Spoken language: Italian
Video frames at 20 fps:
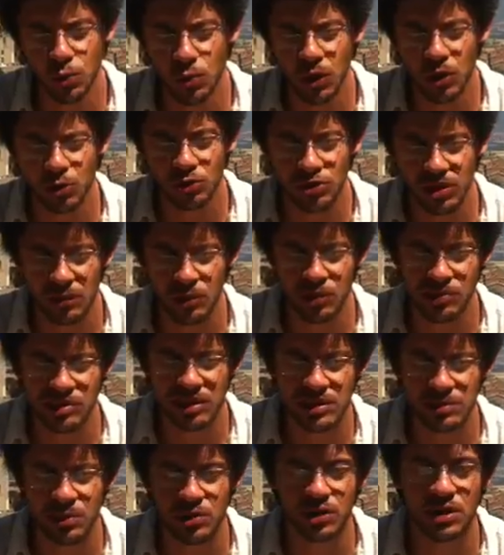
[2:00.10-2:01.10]
a nulla contro le
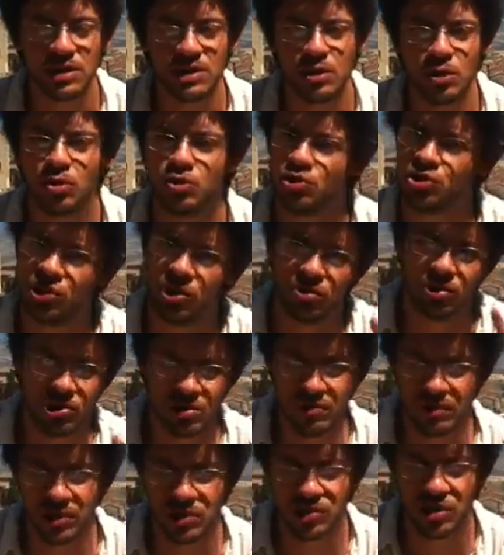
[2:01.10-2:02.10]
mosse di potere di oggi,
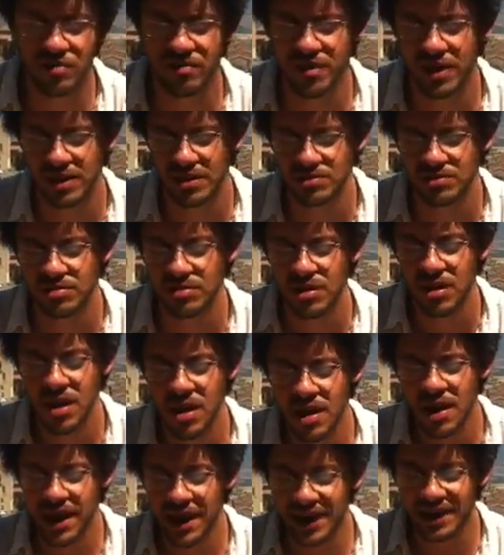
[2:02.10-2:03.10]
questo invece è falso,
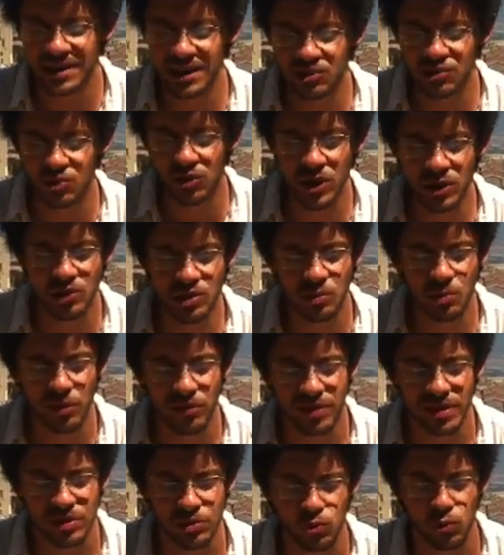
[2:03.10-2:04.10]
e che da soli non si può
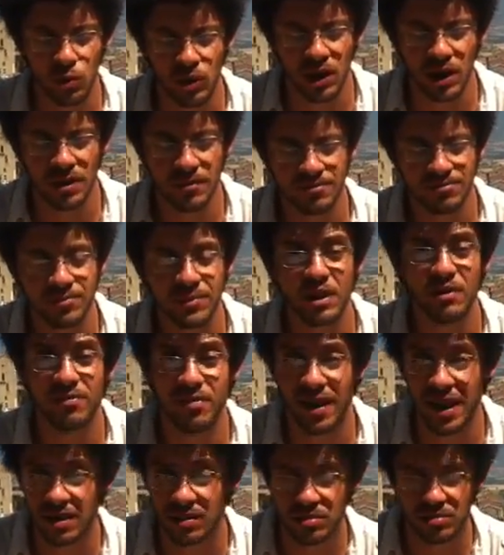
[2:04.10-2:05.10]
fare nulla, è
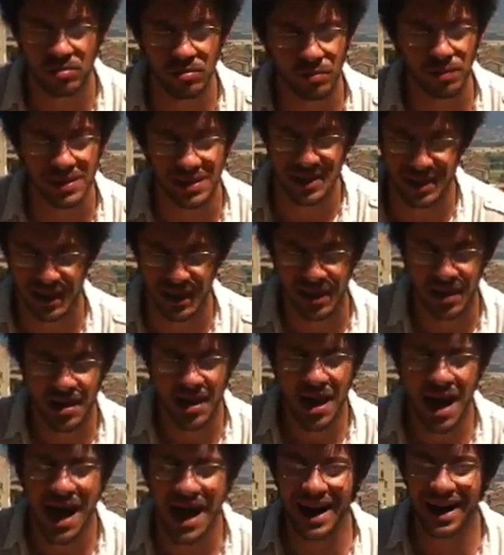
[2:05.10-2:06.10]
falso, perché
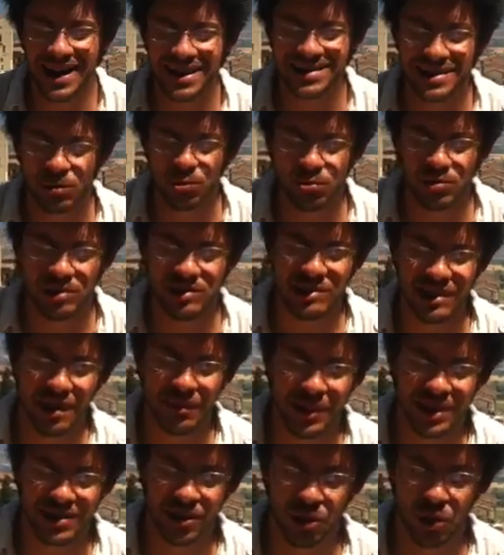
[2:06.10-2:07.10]
anche se tutti si
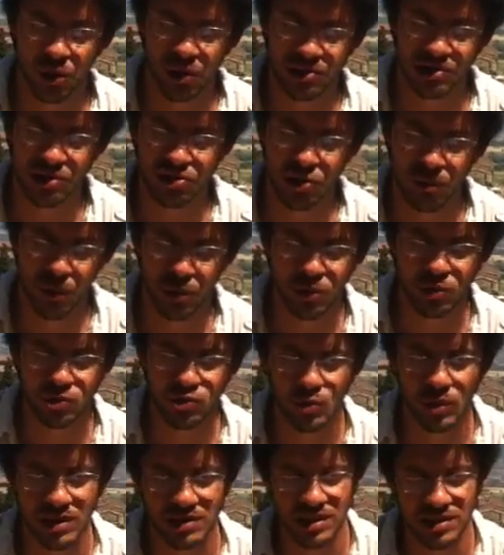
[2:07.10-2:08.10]
lamentano allo stesso modo
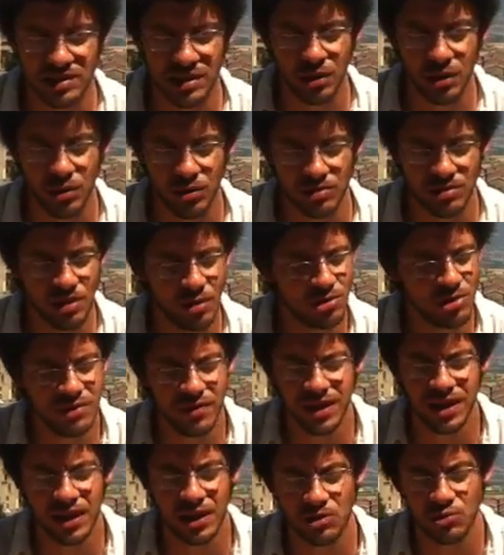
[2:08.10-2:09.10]
sulle stesse cose, non si
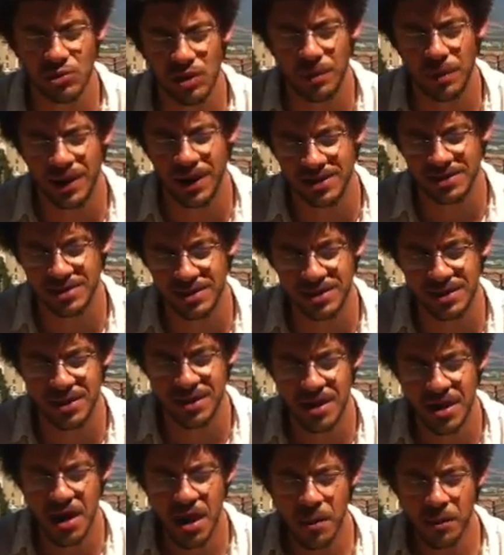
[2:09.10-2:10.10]
va da nessuna parte,
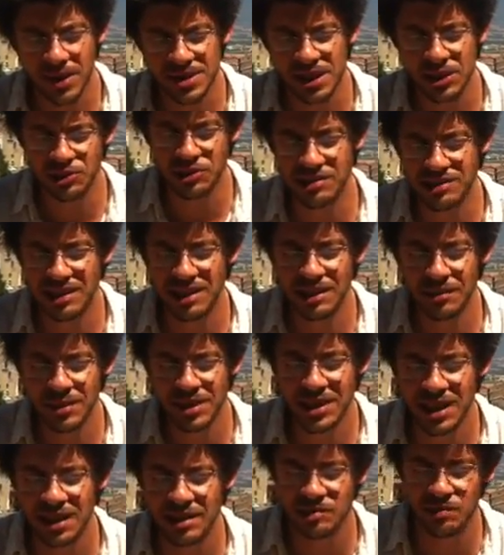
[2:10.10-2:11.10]
perché ci si
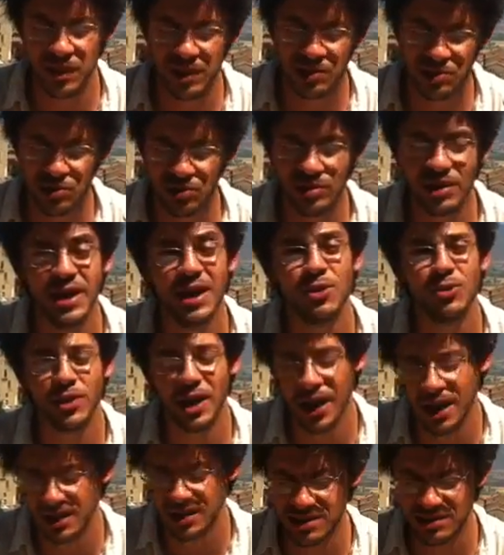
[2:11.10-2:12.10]
limita all'espressione e non
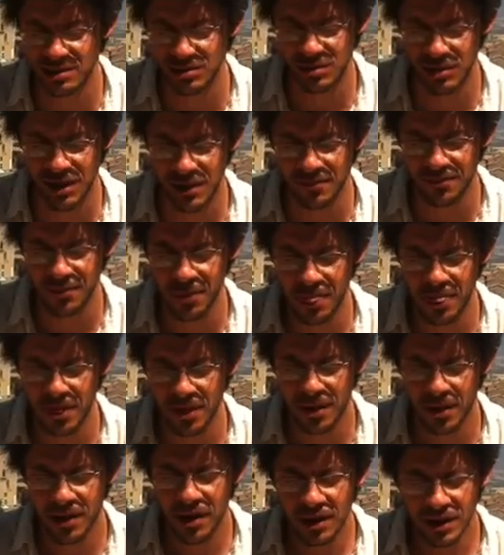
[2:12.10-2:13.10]
all'azione.
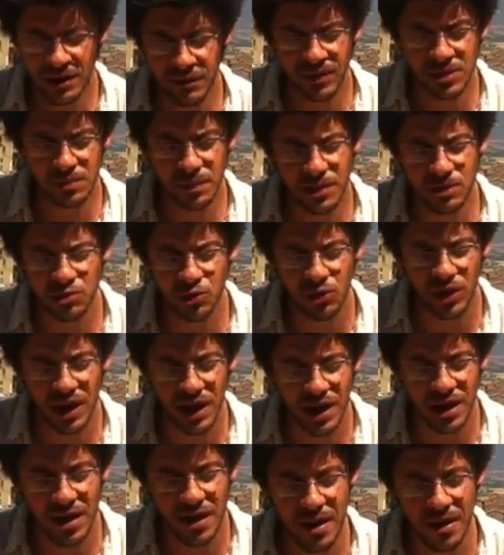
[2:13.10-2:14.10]
Davvero penso
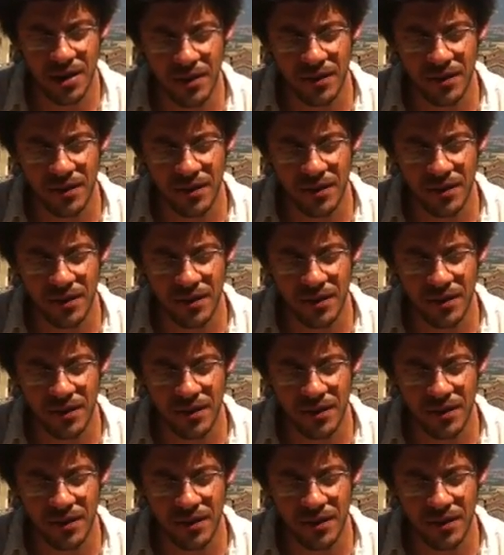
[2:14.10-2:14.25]
che